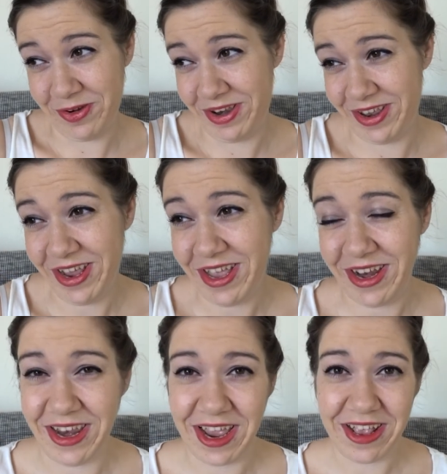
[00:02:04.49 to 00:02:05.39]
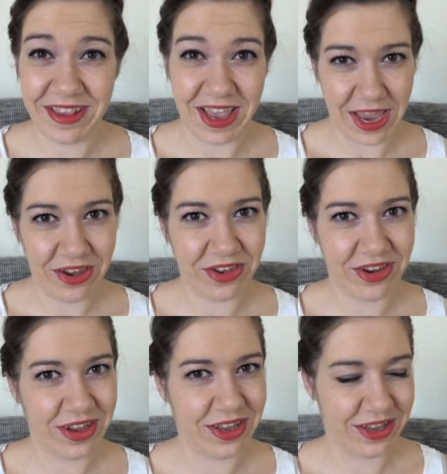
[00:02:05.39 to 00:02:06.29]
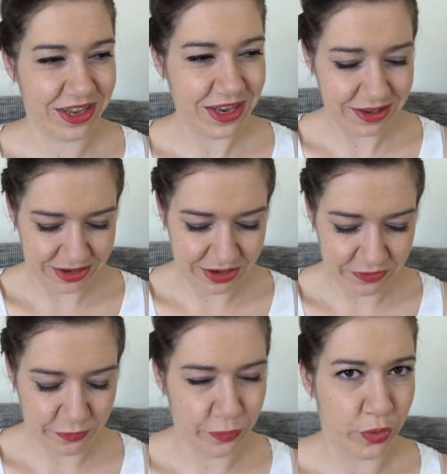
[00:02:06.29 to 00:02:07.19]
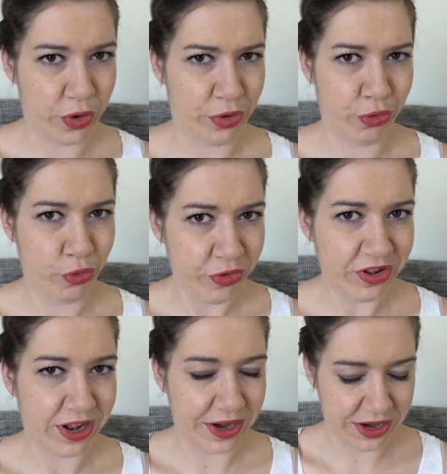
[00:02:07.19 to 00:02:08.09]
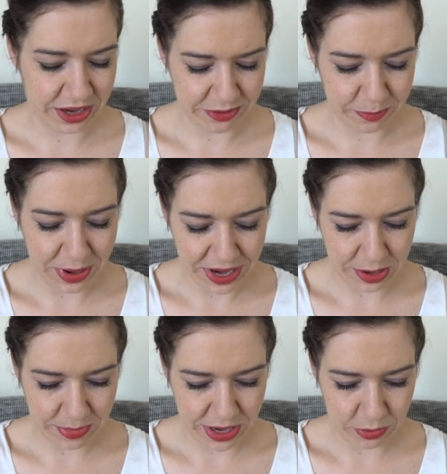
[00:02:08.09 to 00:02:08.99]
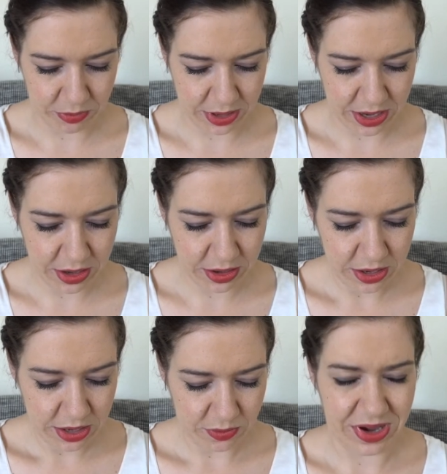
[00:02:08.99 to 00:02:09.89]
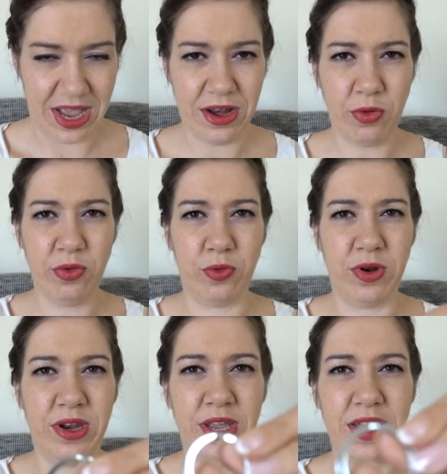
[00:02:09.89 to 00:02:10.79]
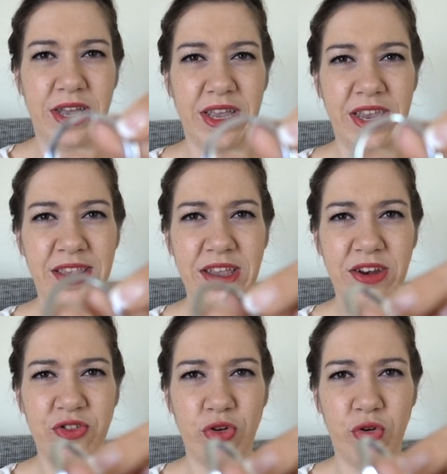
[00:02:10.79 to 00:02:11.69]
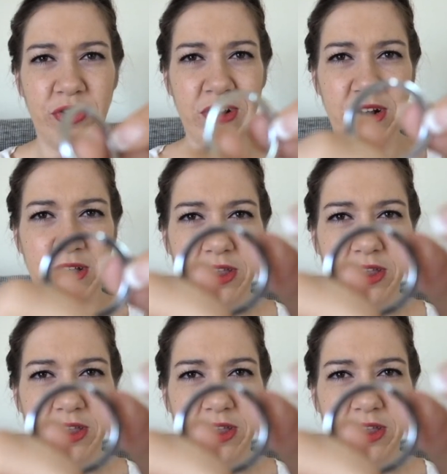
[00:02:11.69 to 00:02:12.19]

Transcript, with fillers: und der ist echt riesig für einen Schlüsselanhänger, meiner Meinung nach. Und der hat auch so einen riesigen Schlüsselring.